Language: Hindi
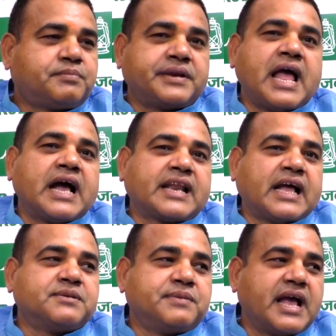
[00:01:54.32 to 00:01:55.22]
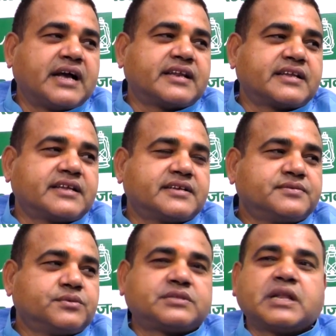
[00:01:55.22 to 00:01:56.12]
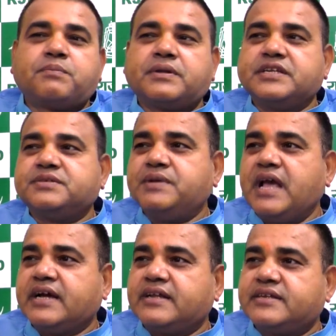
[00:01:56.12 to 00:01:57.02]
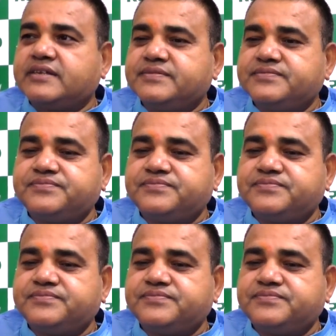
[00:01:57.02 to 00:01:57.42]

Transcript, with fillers: प्रयागराज में आकर के उत्तर प्रदेश में आकर के